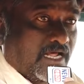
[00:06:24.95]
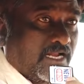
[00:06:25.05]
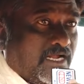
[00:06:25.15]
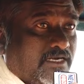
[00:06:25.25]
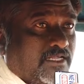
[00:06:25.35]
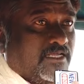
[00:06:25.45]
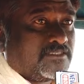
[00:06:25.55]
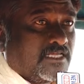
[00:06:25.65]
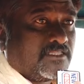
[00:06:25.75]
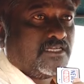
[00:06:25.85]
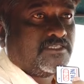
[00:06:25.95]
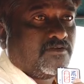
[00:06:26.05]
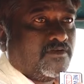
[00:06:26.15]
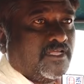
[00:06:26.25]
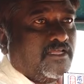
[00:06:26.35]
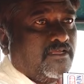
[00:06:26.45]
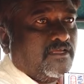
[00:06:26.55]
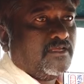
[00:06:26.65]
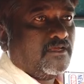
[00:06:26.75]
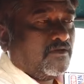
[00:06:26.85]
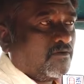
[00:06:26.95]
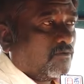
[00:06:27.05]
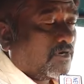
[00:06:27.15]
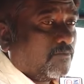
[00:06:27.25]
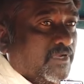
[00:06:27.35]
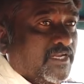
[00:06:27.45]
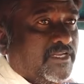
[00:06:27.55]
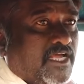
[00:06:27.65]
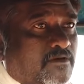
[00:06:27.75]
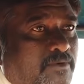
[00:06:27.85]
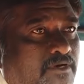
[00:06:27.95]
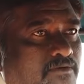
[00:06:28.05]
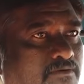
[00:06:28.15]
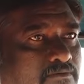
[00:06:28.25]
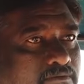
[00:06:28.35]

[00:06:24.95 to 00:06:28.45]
అలాంటి సద్దల చెరువుని ఒక మినీ ట్యాంక్ బండు